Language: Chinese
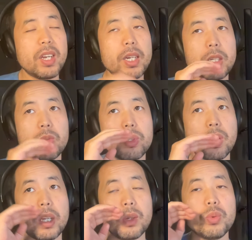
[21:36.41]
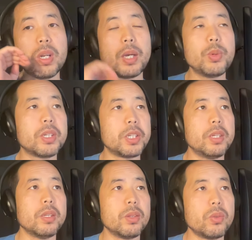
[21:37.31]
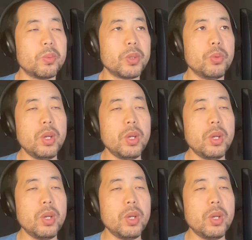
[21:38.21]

看这个东西看得越来越深，对不对？